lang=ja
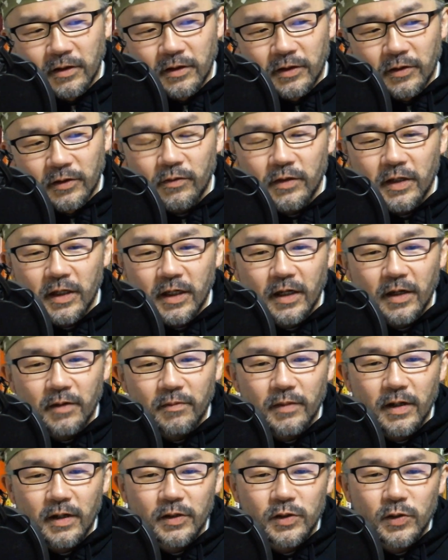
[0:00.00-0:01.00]
ほんで、
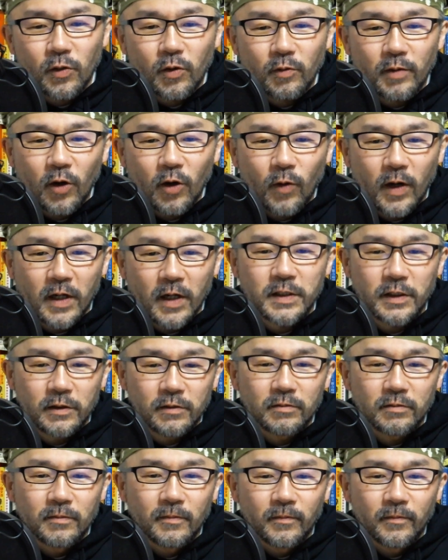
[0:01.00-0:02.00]
まあ、その場を終わらせる。
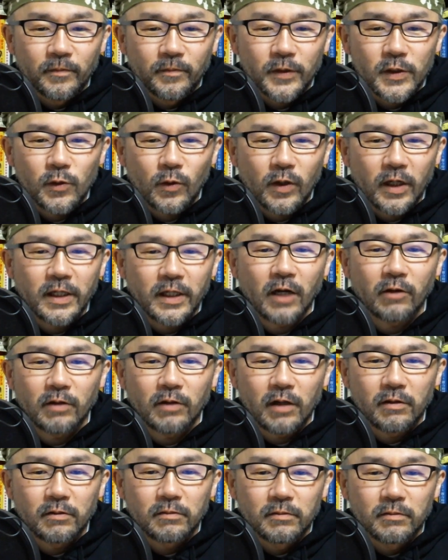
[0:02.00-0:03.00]
で、そこからいなくな
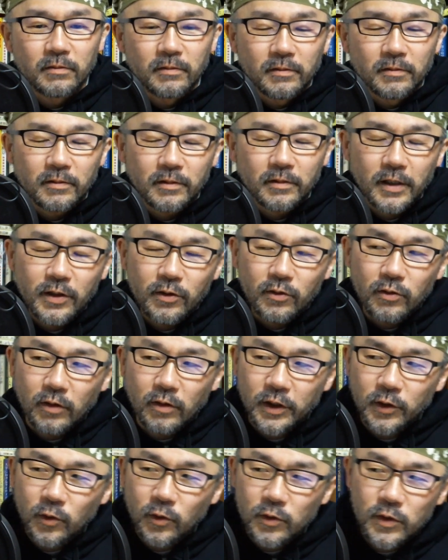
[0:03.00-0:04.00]
る。っていうのが
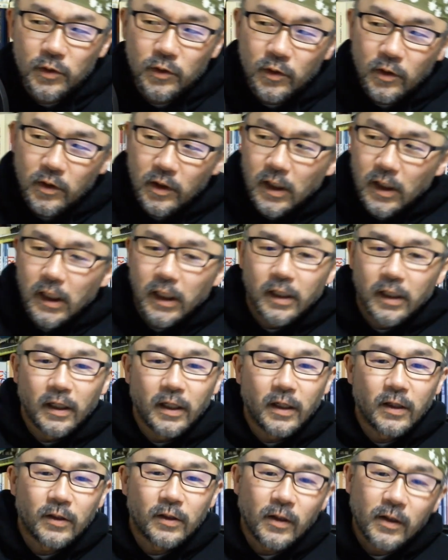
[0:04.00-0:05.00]
一つ。やり
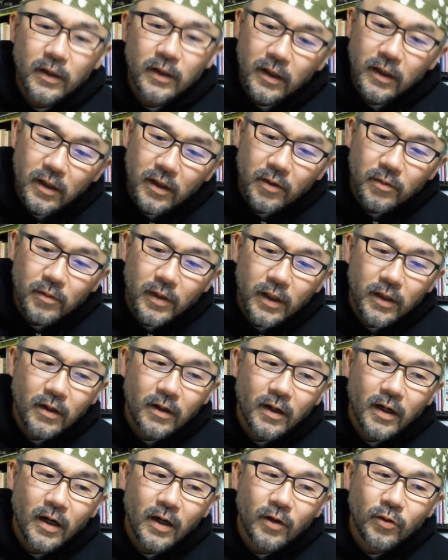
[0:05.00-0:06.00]
方かな。まあだか
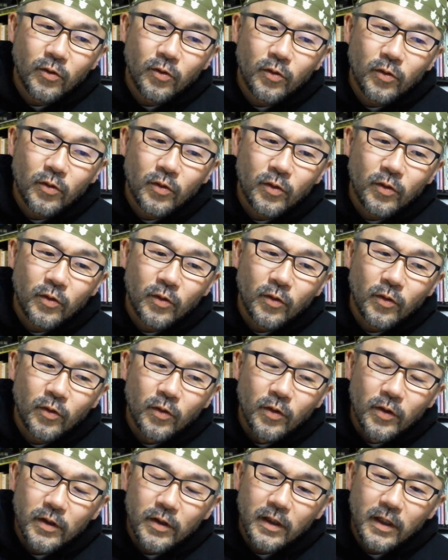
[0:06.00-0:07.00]
ら、あ
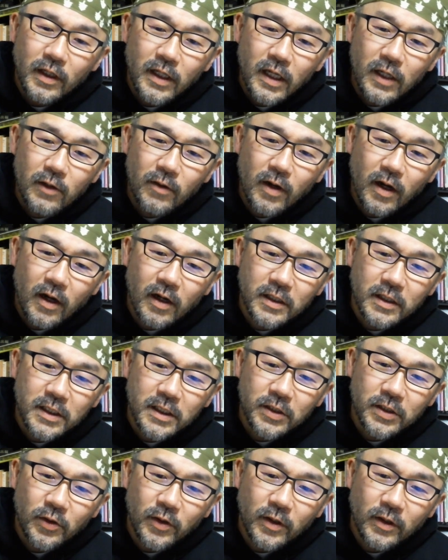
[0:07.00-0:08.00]
のー、逃げるが勝ちって
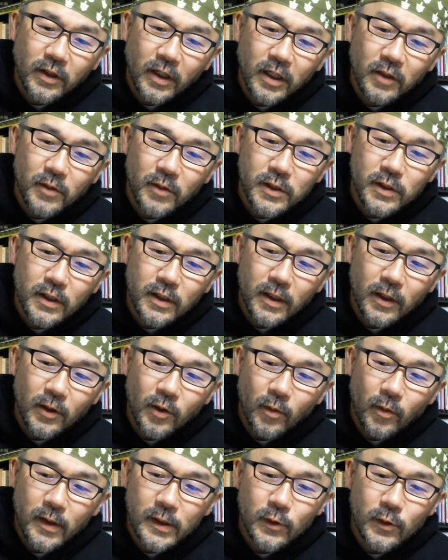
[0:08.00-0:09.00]
言い方ありますけれど、
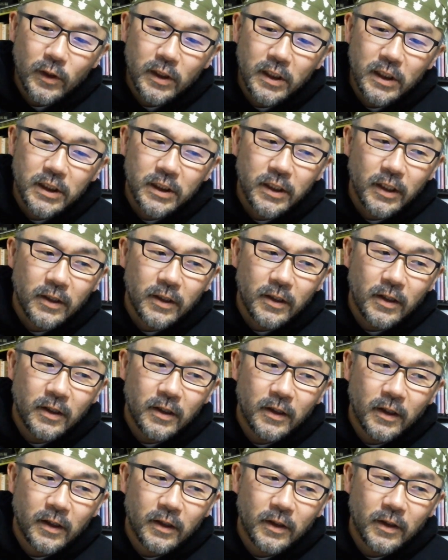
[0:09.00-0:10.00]
まあそれに近い考
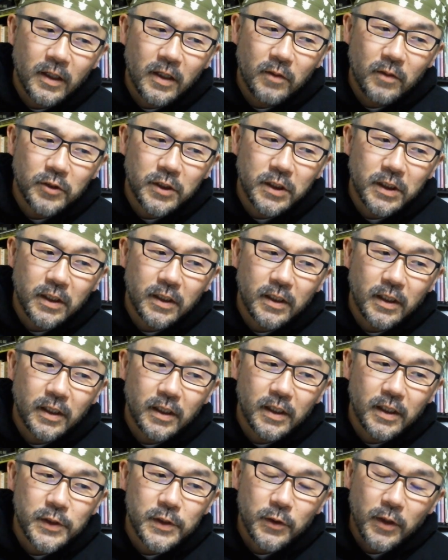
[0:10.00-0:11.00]
え方かもしれない
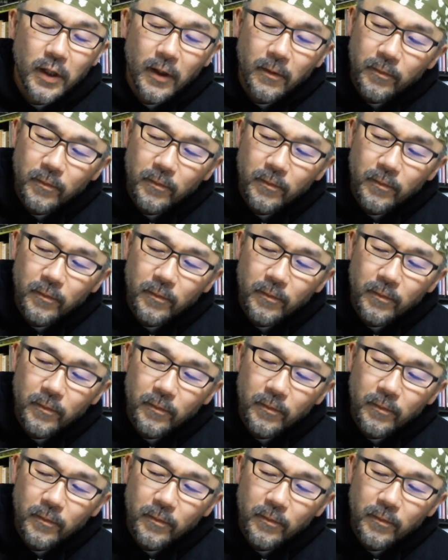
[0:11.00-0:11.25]
ですよね。